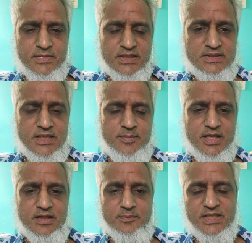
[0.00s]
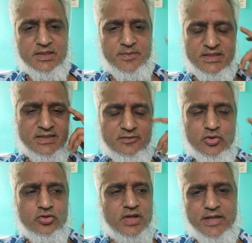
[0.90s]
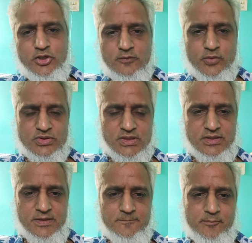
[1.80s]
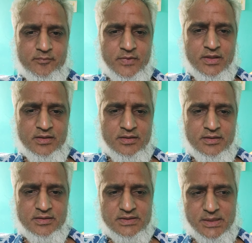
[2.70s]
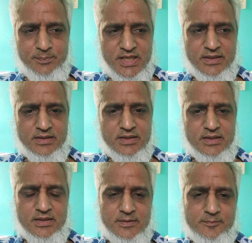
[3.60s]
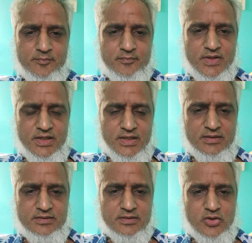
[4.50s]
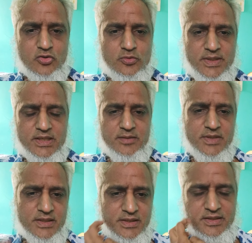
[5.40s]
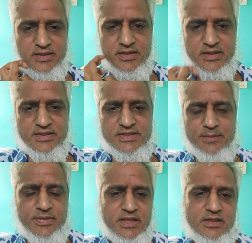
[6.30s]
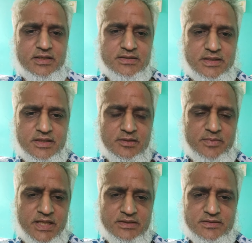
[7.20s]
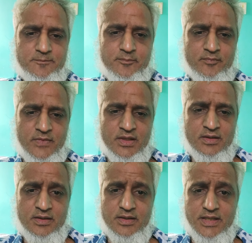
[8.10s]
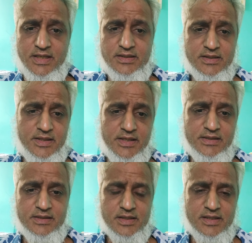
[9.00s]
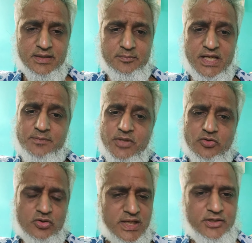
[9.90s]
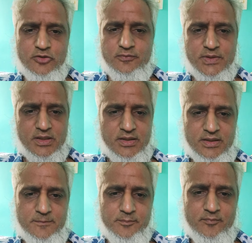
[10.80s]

इसका मतलब कैसा वो राइट ऑफ हो सकता है जापान का एक डॉक्यूमेंट्री मैंने देखा था कि जापान का सेंट्रल बैंक्स डेट क्रिएट करता है बाद में वो राइट ऑफ करता है